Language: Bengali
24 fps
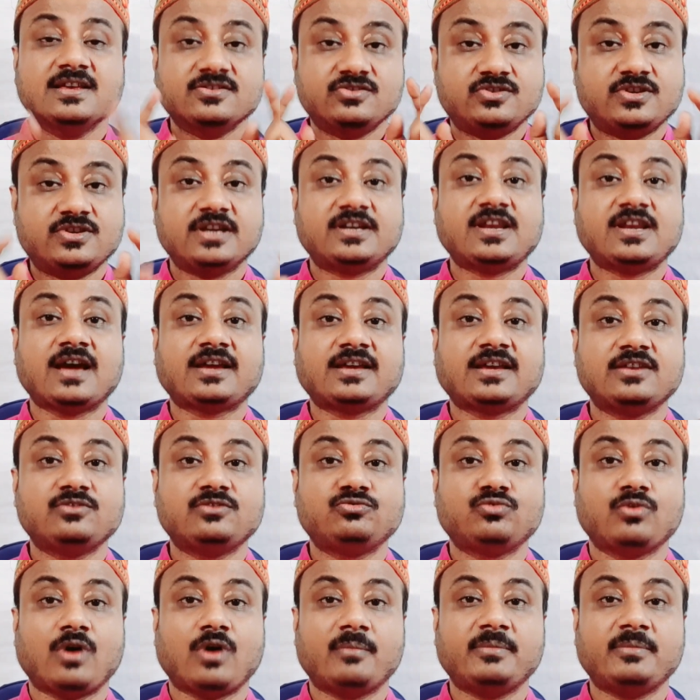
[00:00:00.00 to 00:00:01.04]
যেটা
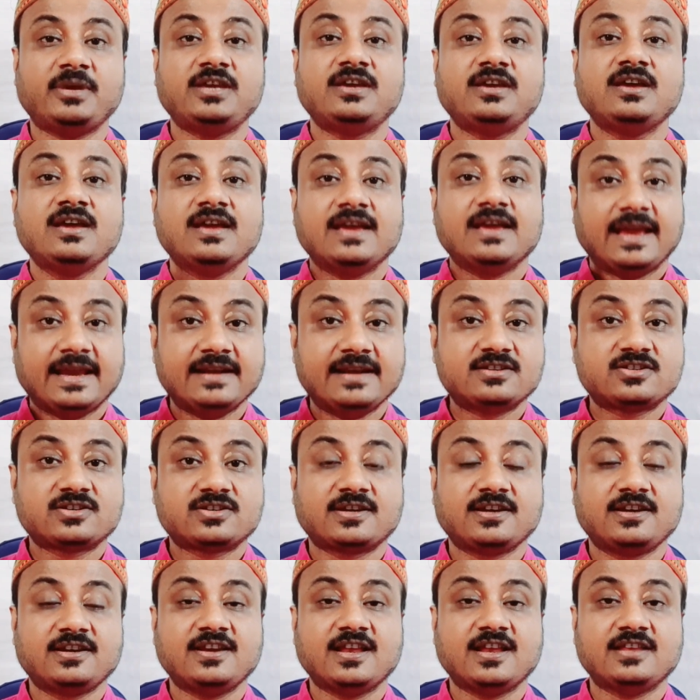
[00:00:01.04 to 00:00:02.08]
কিন্তু আমি এন্ড
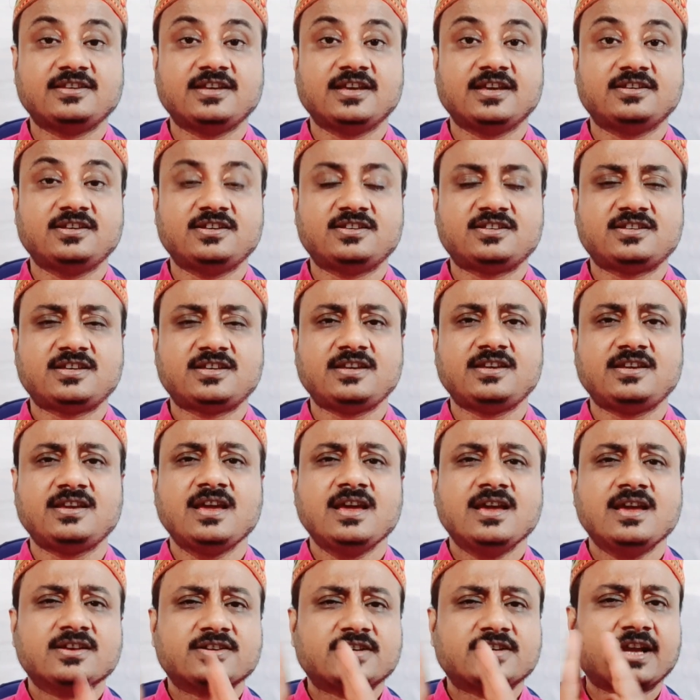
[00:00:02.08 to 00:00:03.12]
স্ক্রিনে দিয়ে দিচ্ছি
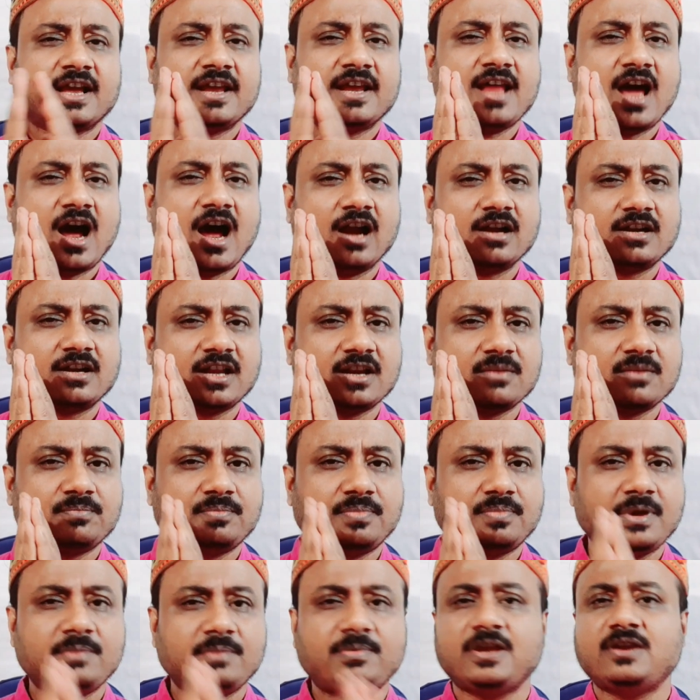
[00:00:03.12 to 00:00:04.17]
সেখানে হার্টের
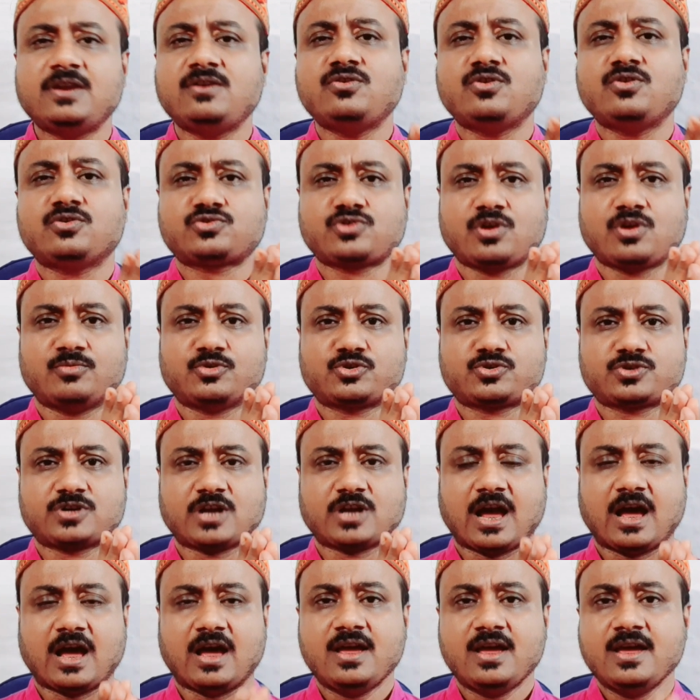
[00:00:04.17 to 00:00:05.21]
বিভিন্ন
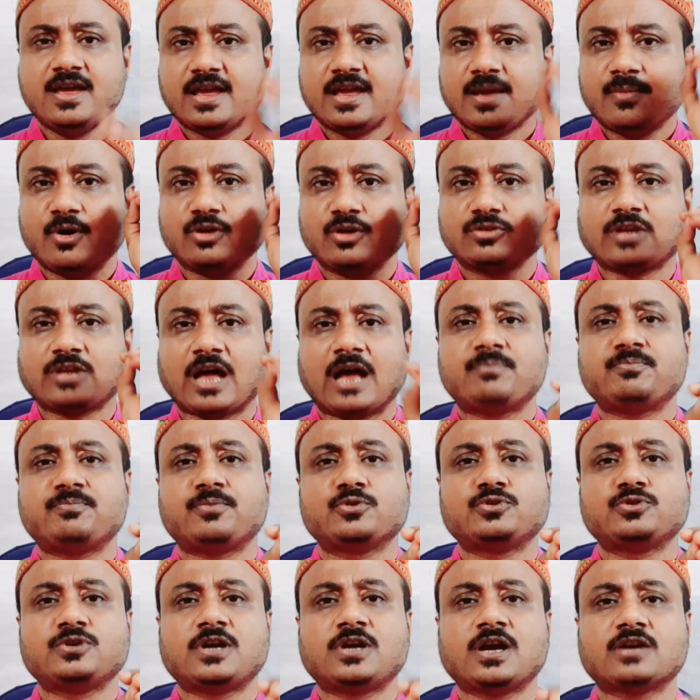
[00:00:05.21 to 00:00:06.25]
সমস্যা এবং তার
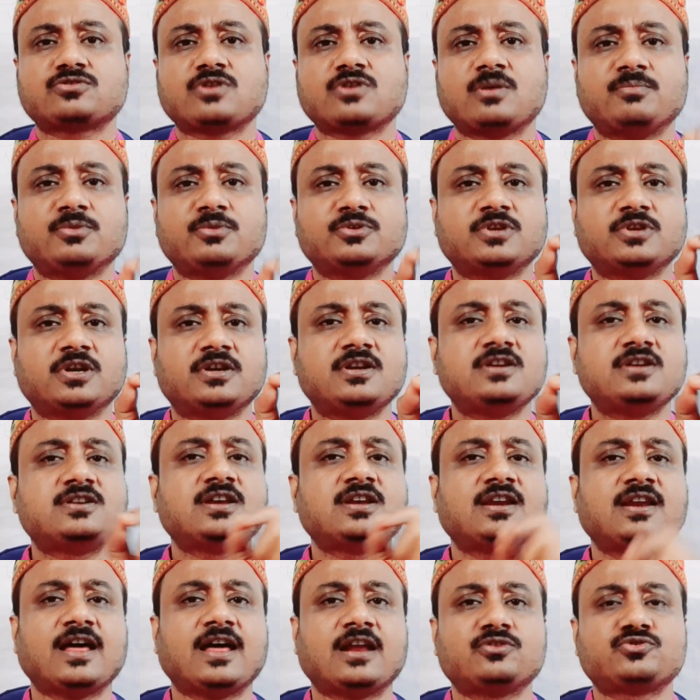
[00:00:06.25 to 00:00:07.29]
প্রতিকার সম্বন্ধে
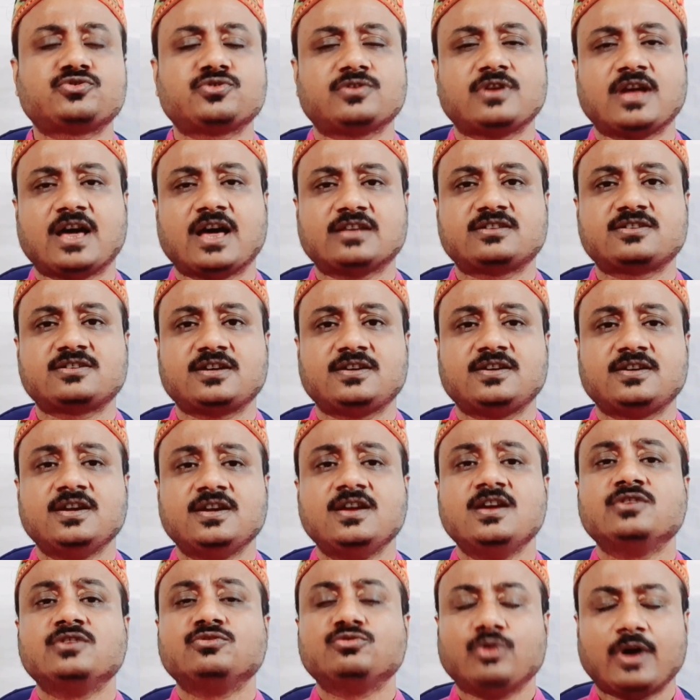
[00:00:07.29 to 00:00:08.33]
ডিটেলে আলোচনা আছে
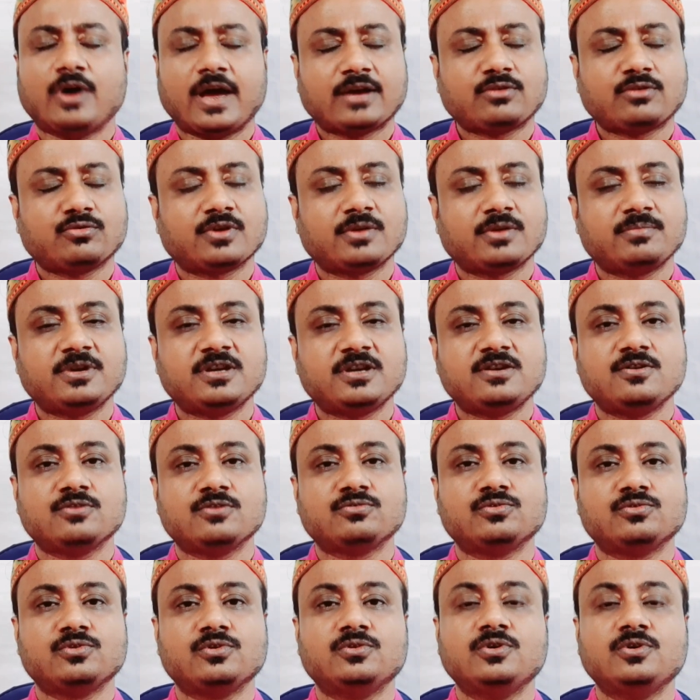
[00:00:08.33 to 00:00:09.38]
দয়া করে
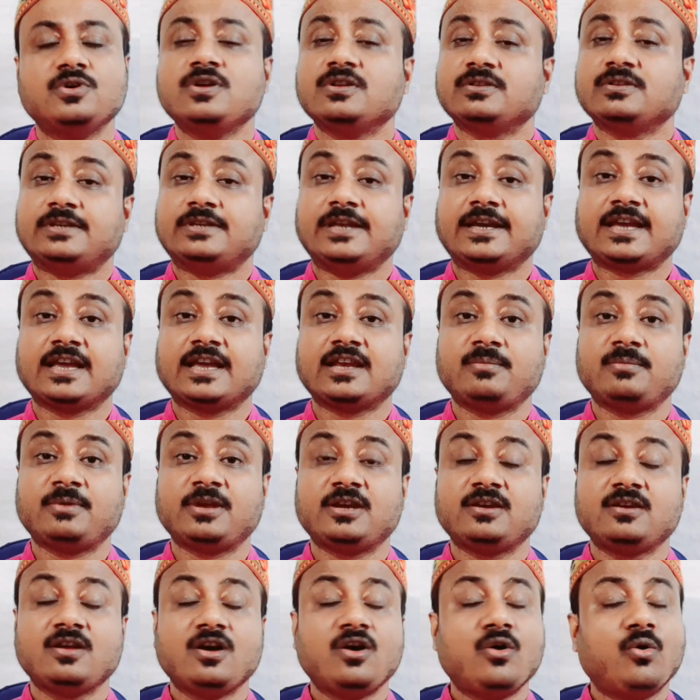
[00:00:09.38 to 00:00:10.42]
ভিডিওগুলো দেখে নেবেন
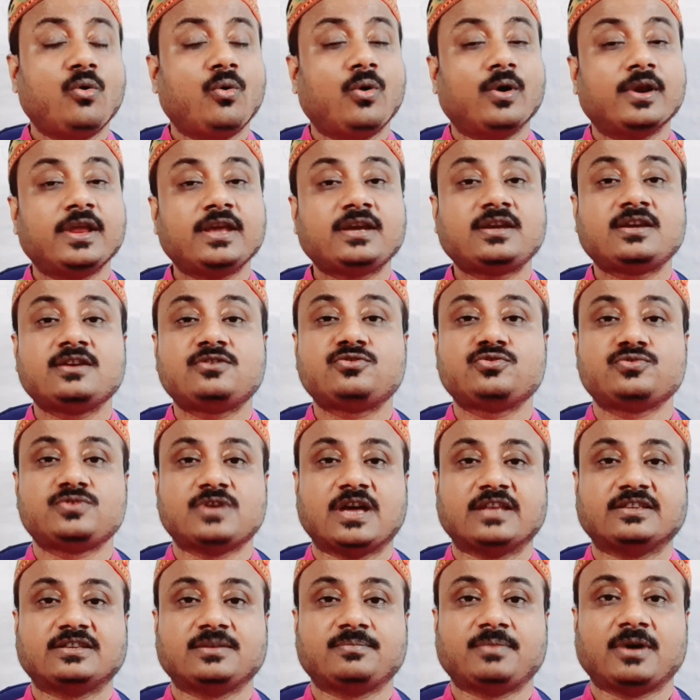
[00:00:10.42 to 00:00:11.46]
অনেক কিছু
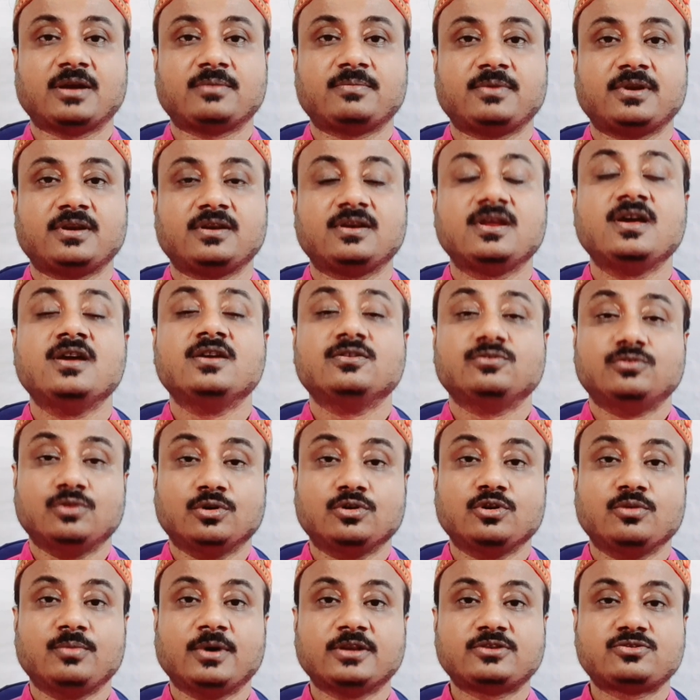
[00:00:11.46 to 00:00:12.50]
জানতে পারবেন
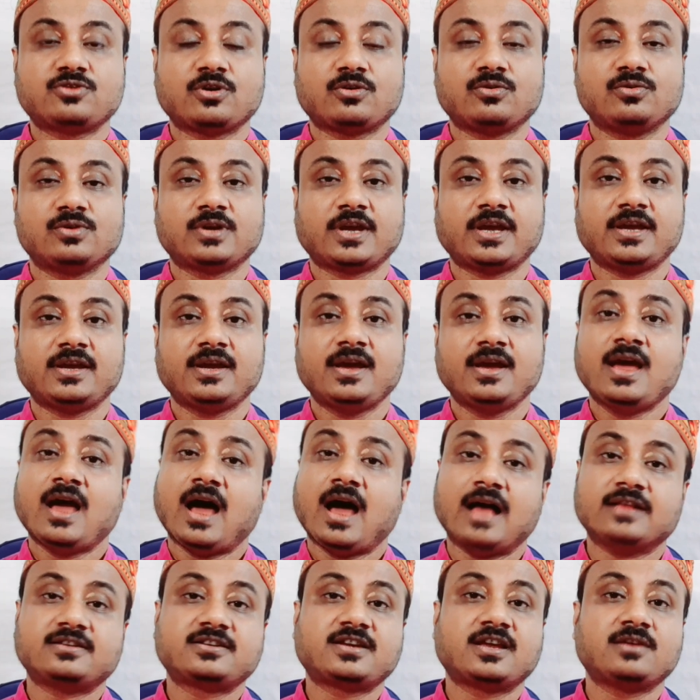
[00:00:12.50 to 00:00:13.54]
ধন্যবাদ সকলকে
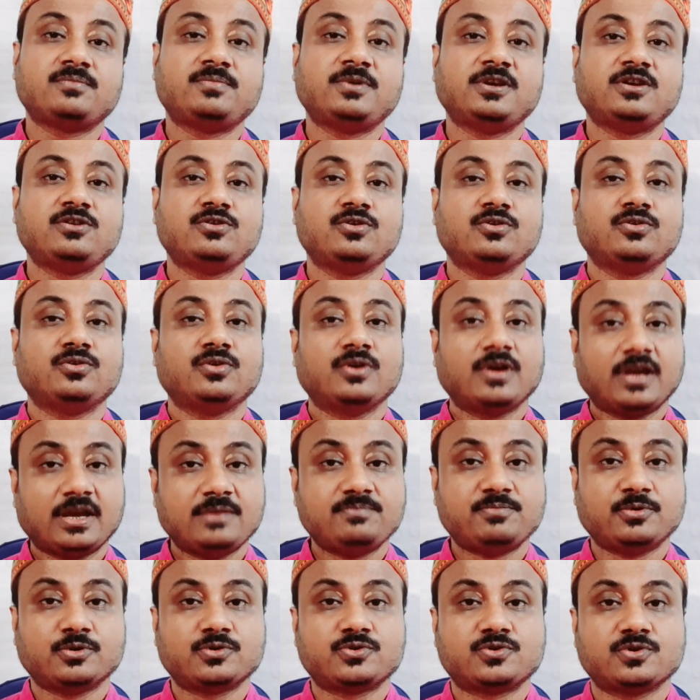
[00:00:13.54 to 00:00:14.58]
আজকের ভিডিও এই
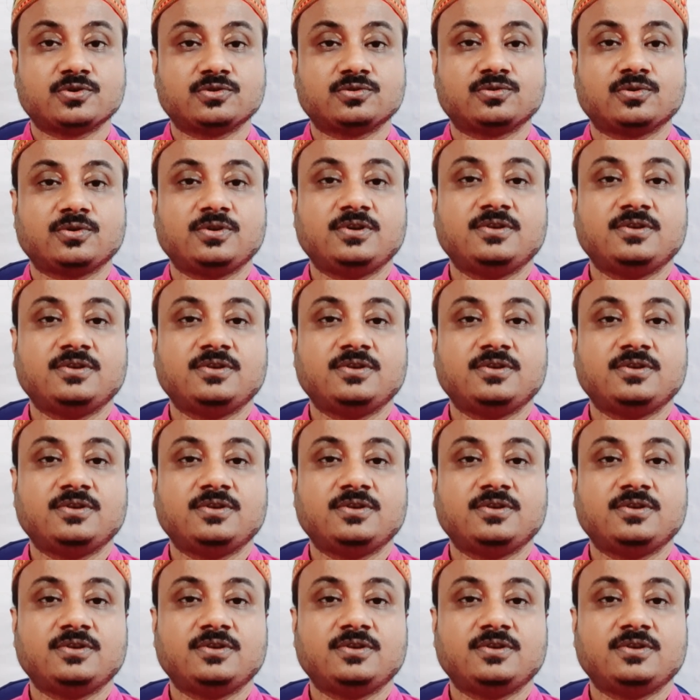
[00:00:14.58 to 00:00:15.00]
পর্যন্তই